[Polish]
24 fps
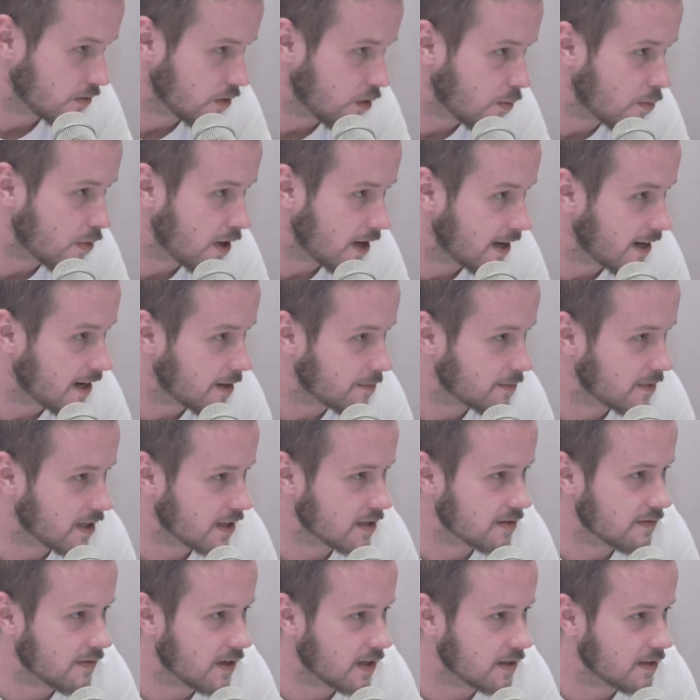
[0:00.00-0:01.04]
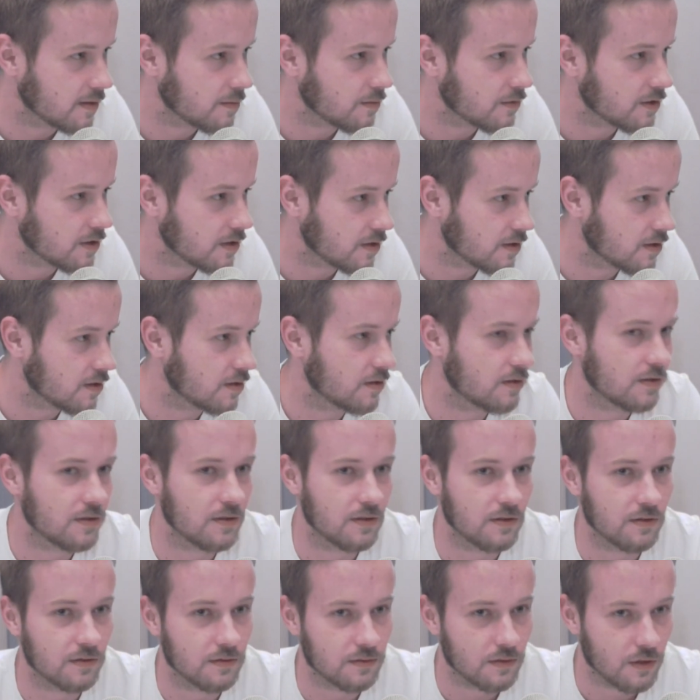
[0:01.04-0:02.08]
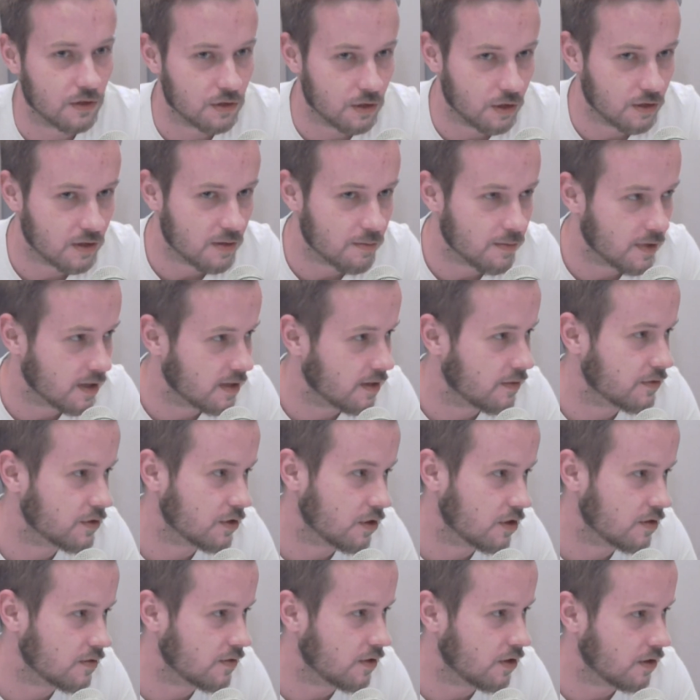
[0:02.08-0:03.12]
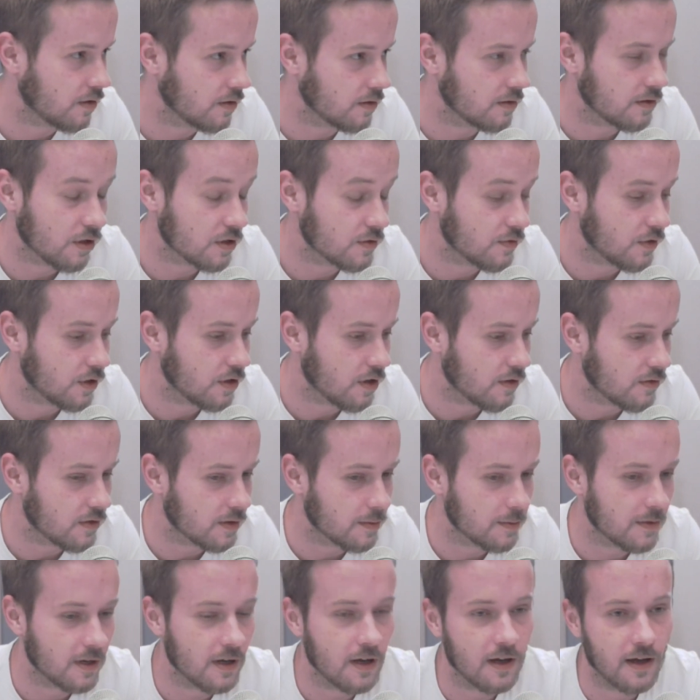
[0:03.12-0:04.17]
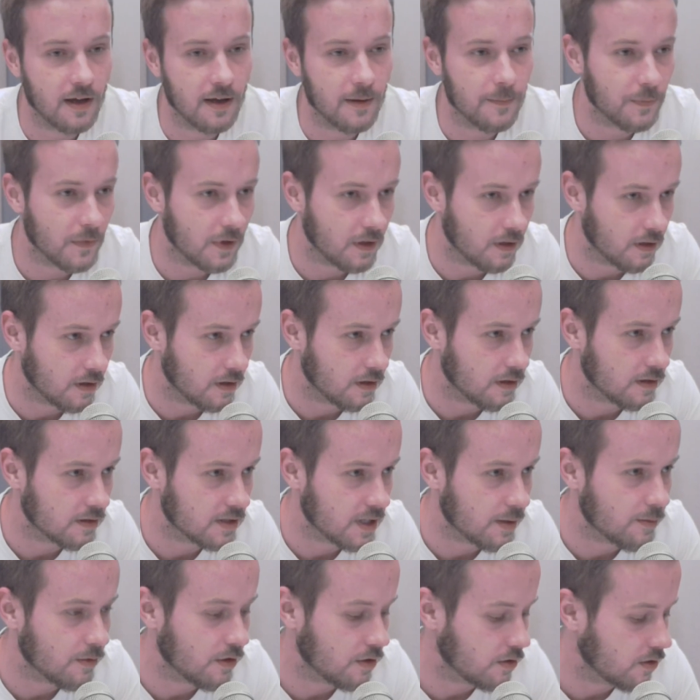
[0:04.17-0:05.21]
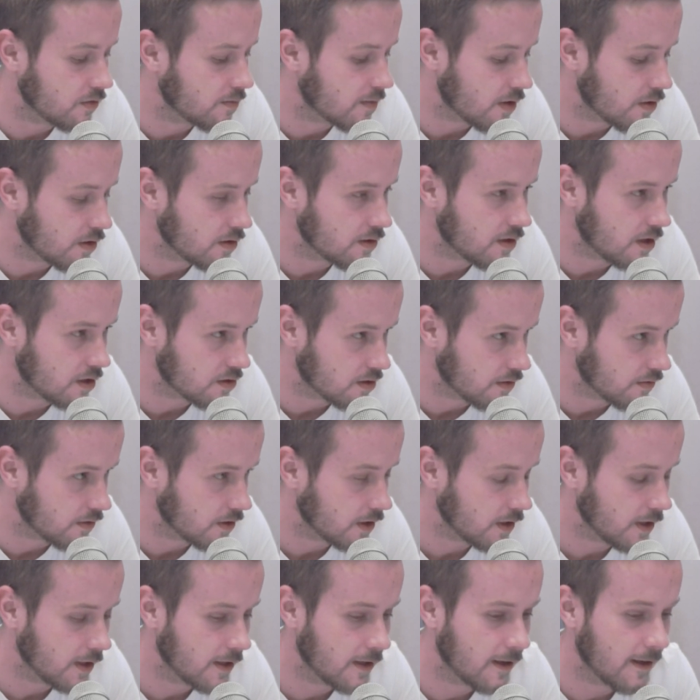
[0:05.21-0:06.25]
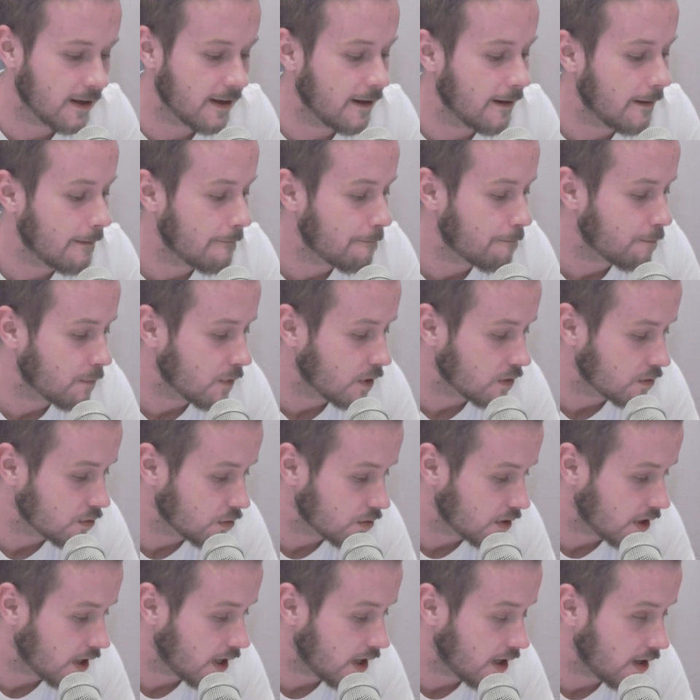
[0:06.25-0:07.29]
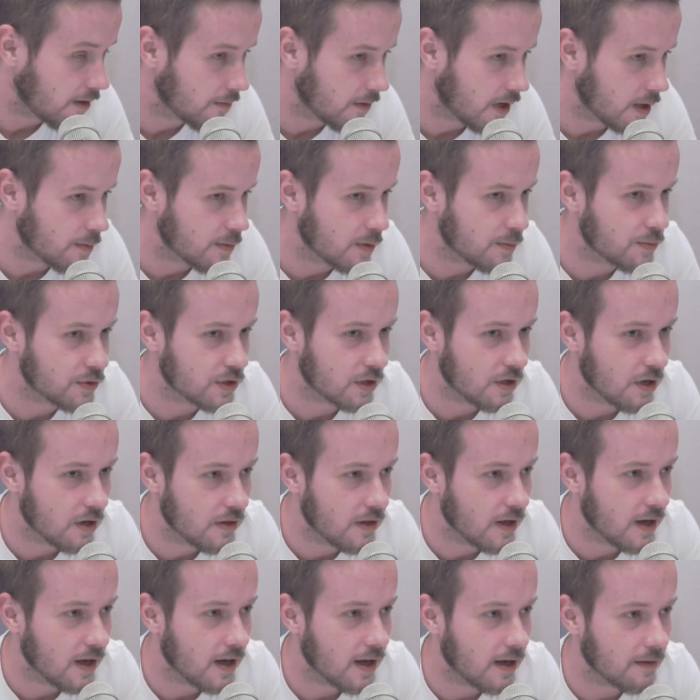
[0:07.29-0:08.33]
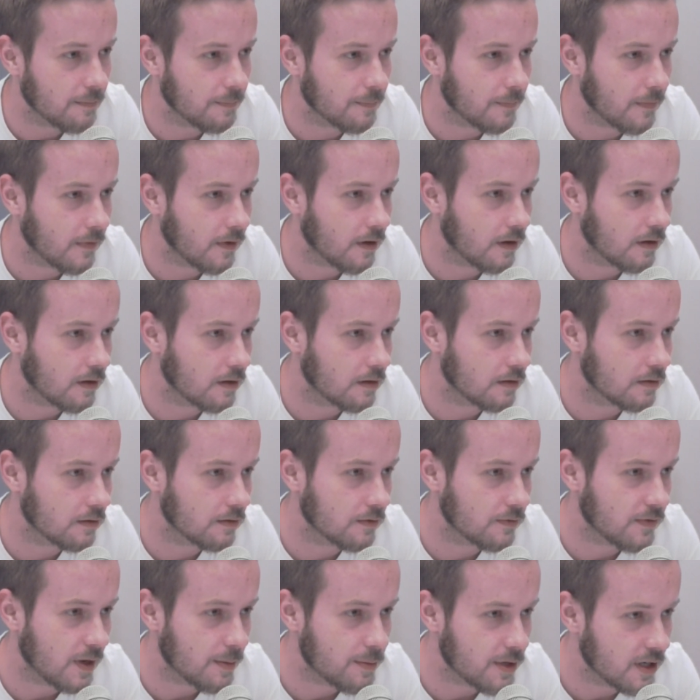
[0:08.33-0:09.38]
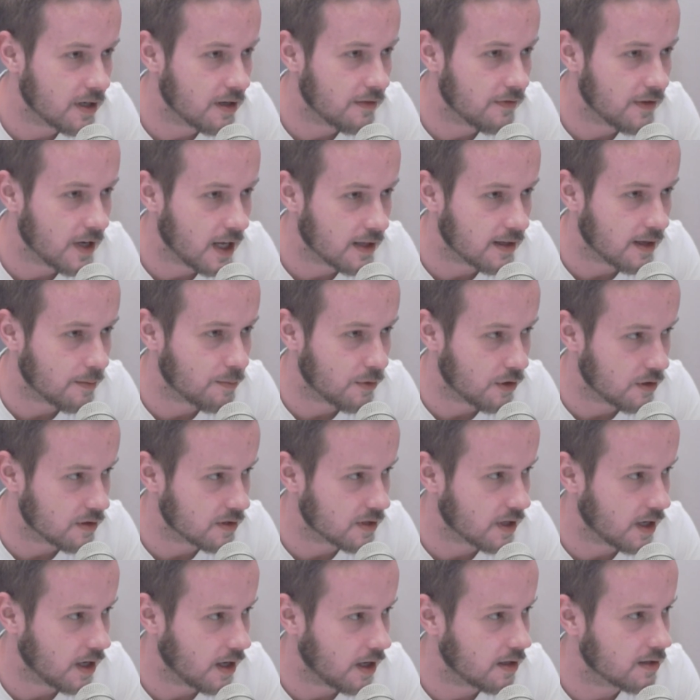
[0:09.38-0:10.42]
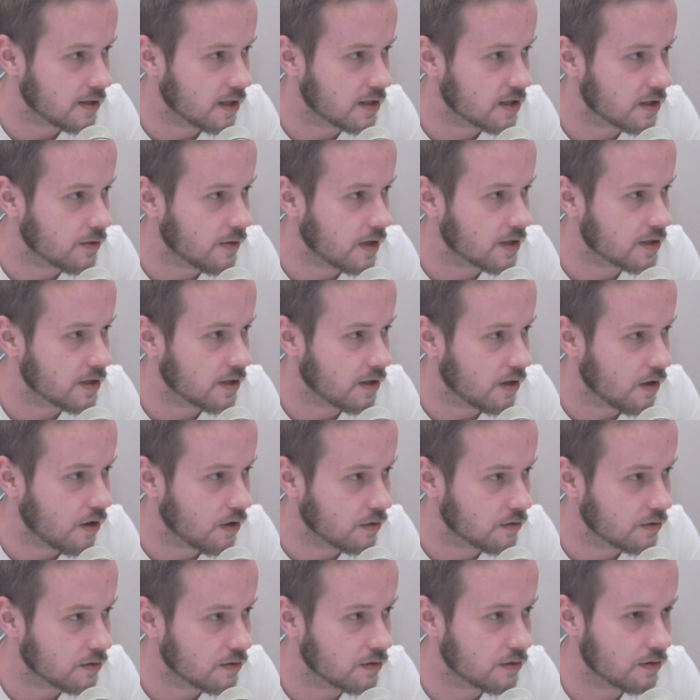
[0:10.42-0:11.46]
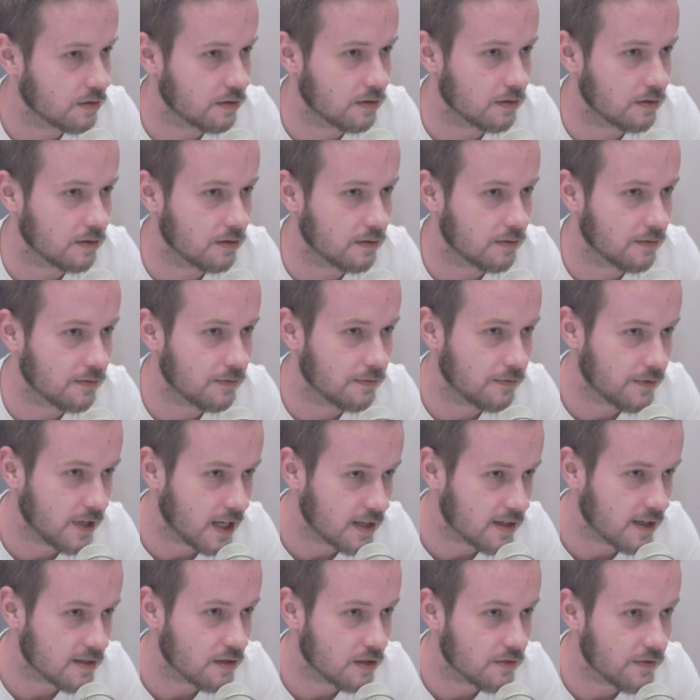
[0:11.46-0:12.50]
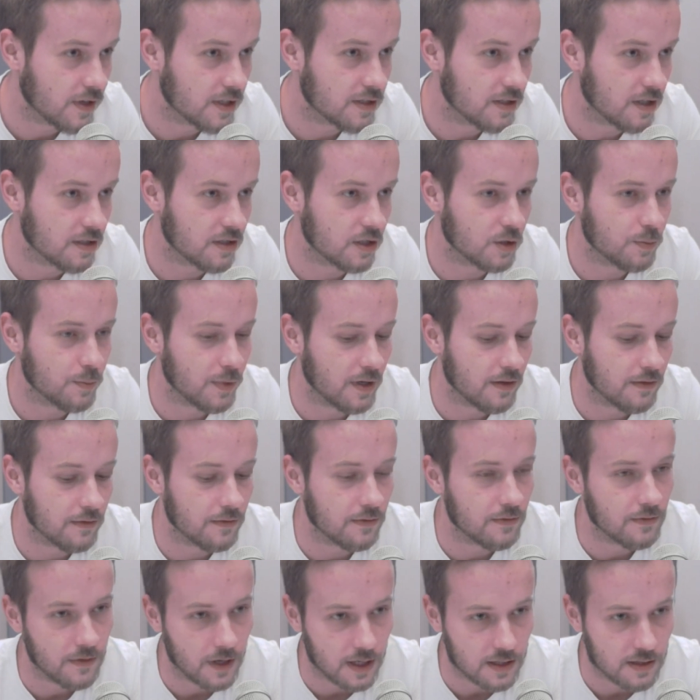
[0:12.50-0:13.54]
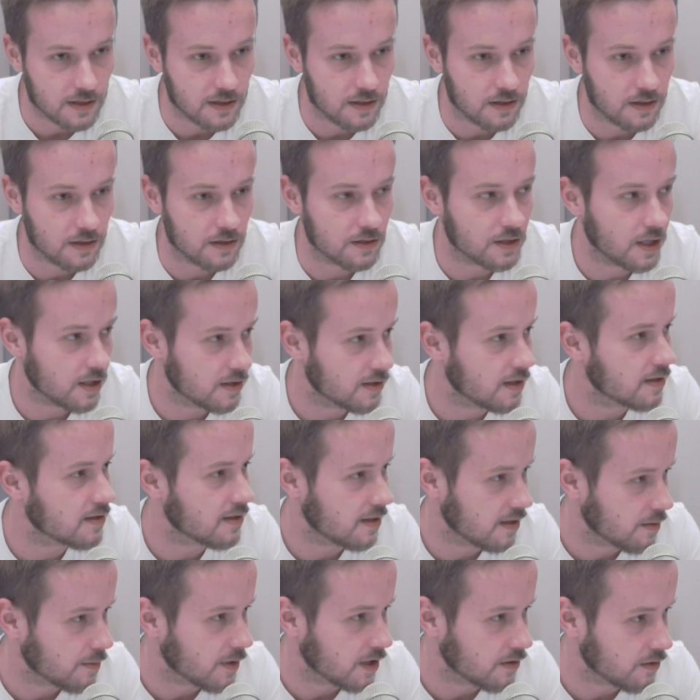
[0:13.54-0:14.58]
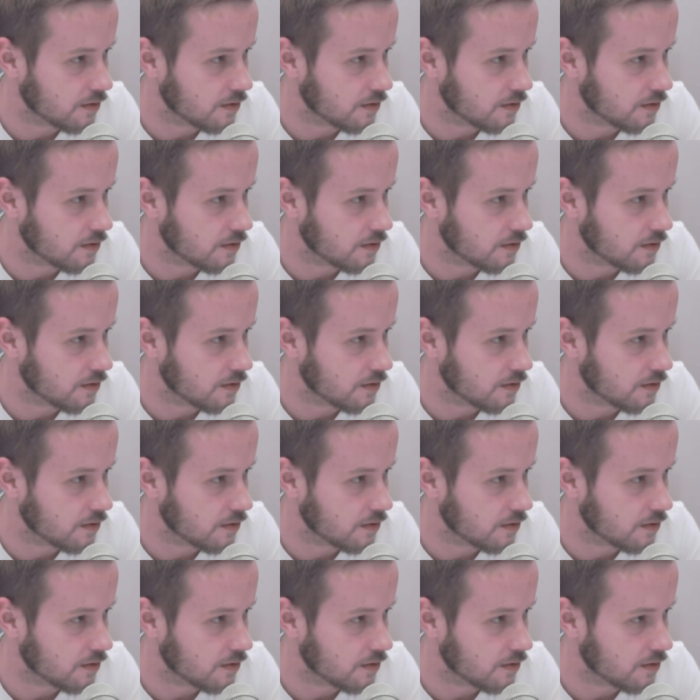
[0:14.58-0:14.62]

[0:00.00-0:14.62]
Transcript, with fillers: OBR-em tak zwanym, czyli z e, ośrodkiem badawczo-rozwojowym e, yy, samochodów małolitrażowych. Tutaj jakby przygoda fabryki Fiata polskiej zaczęła się od y, Fiata 126P w wersji 600 cm.